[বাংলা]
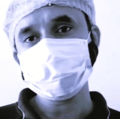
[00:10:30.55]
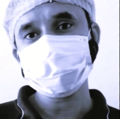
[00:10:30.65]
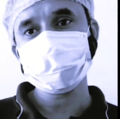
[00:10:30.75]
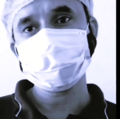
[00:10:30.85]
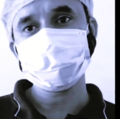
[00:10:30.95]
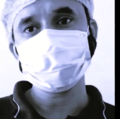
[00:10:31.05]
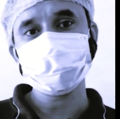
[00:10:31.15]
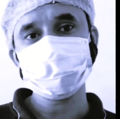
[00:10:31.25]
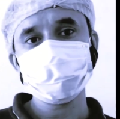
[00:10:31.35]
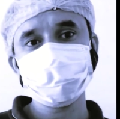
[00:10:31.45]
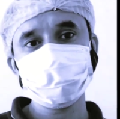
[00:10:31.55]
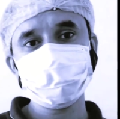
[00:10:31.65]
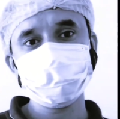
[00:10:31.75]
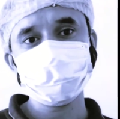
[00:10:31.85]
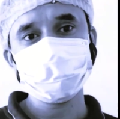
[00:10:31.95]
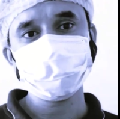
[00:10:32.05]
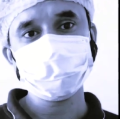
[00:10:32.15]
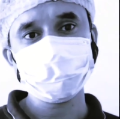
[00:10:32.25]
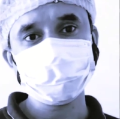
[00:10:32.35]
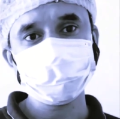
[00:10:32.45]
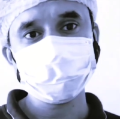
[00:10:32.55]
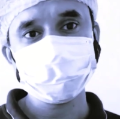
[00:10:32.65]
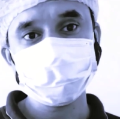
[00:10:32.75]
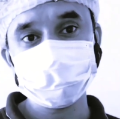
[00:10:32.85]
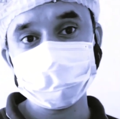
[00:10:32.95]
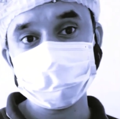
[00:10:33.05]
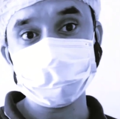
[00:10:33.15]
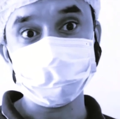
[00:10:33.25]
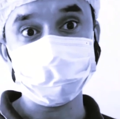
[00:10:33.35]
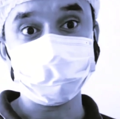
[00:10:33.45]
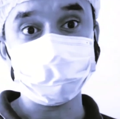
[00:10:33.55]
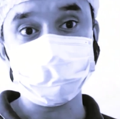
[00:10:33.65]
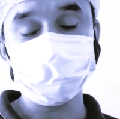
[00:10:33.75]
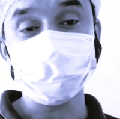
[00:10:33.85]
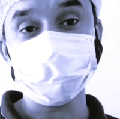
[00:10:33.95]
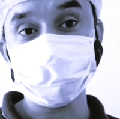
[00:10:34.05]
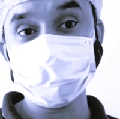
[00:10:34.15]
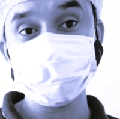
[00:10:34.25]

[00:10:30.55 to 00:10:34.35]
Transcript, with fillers: অবশ্যই নজর রাখুন সে মোবাইলে কি কি অ্যাপস ইউজ করছে